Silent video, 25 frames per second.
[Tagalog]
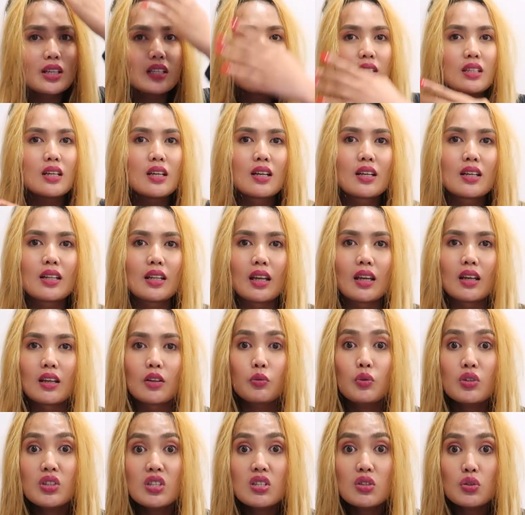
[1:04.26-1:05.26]
ganyan,
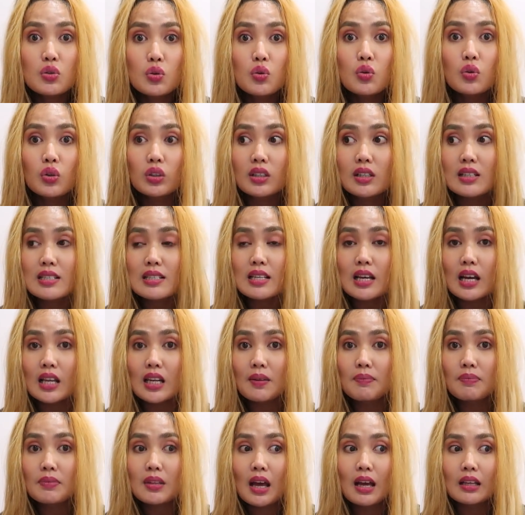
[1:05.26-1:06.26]
and which is good kasi
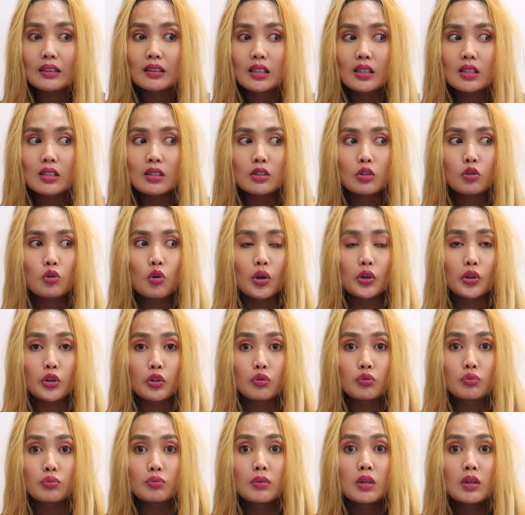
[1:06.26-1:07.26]
alam natin kung ano
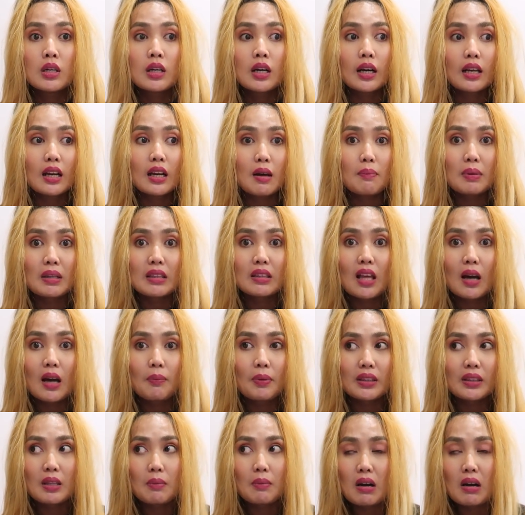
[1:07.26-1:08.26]
yung karapat
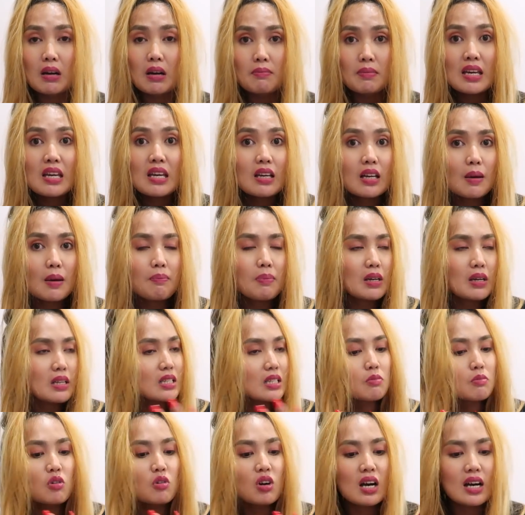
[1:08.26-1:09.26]
dapat na mga makeup para
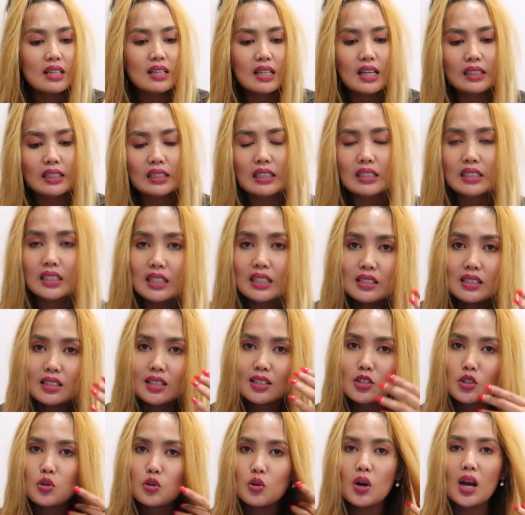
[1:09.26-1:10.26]
sa mukha natin
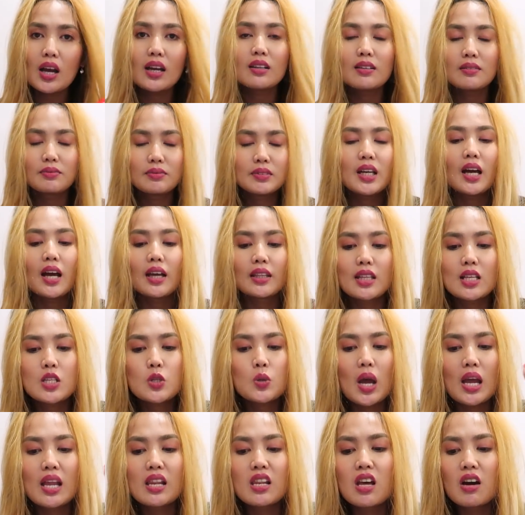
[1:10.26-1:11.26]
ganyan. So, I, yeah, that's
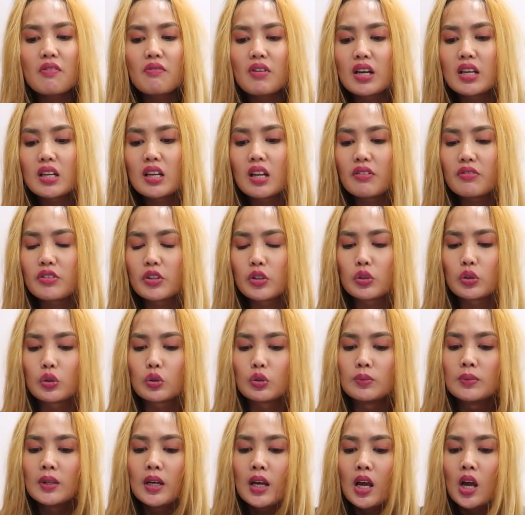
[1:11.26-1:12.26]
why I love, I love
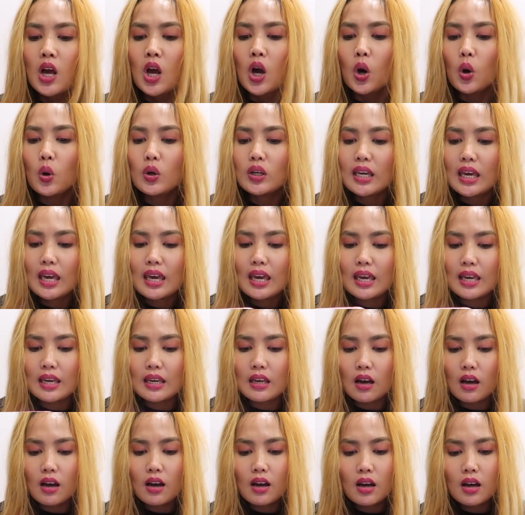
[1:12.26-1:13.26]
YouTube. Okay,
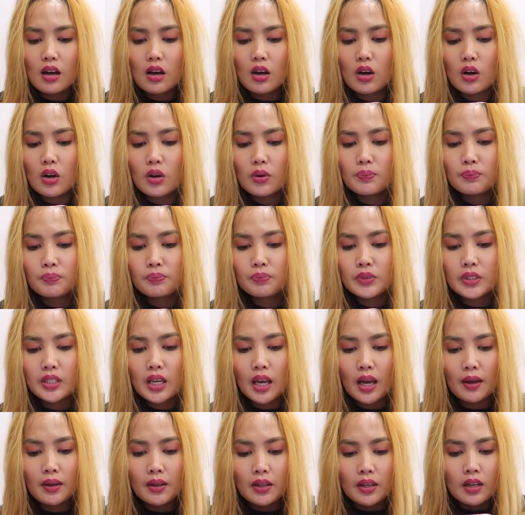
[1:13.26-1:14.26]
um,
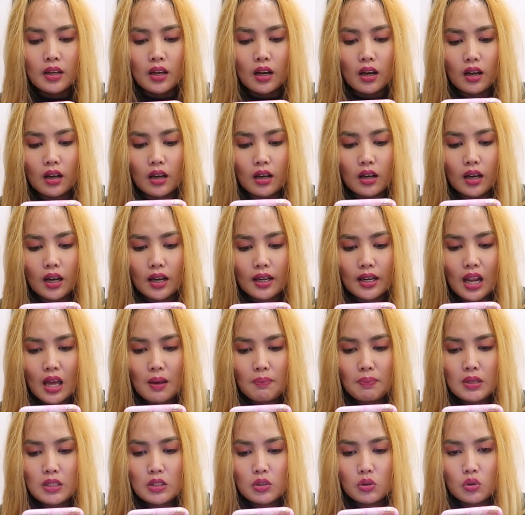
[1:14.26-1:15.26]
yeah, uh,
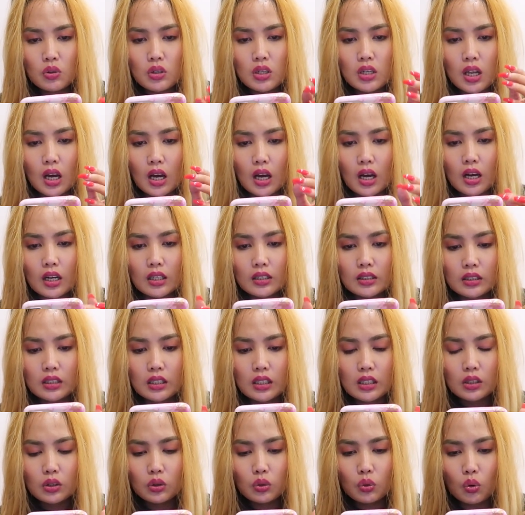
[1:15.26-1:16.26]
hanapin ko lang
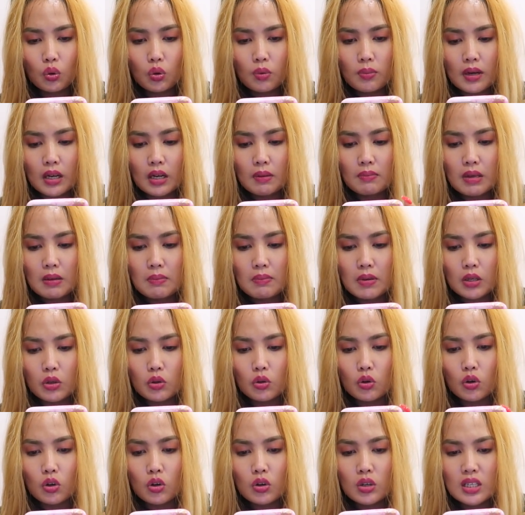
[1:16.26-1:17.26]
dito mga bebe
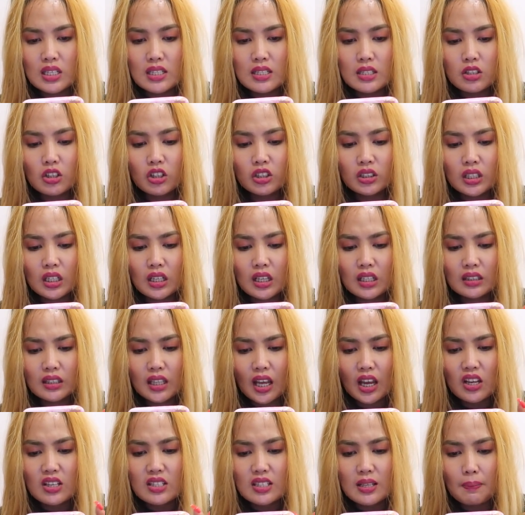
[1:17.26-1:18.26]
ko. I Start na lang
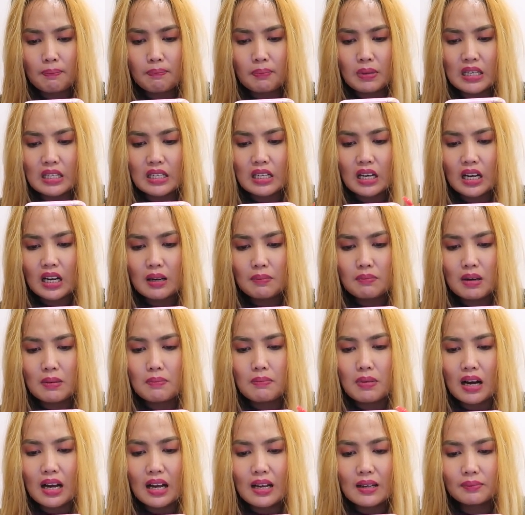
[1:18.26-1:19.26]
tayo sa
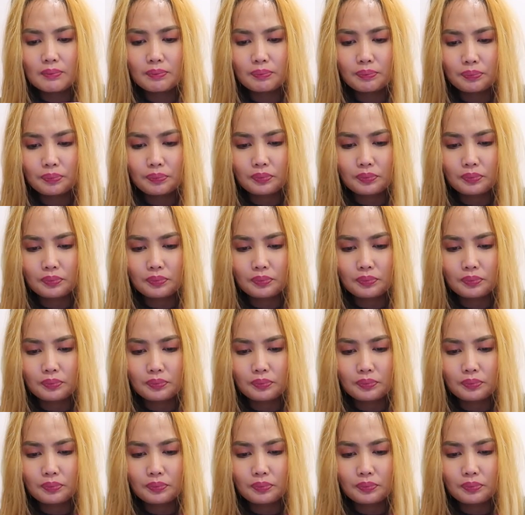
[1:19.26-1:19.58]
pinakababa.